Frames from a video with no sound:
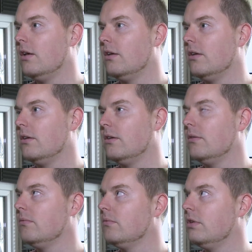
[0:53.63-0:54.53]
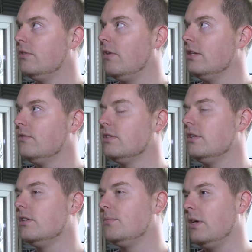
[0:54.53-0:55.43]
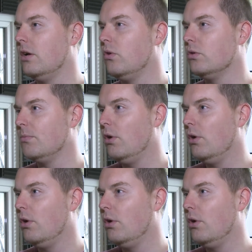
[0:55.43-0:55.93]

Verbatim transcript: äh, ich weiß, wir sind ins Pianohaus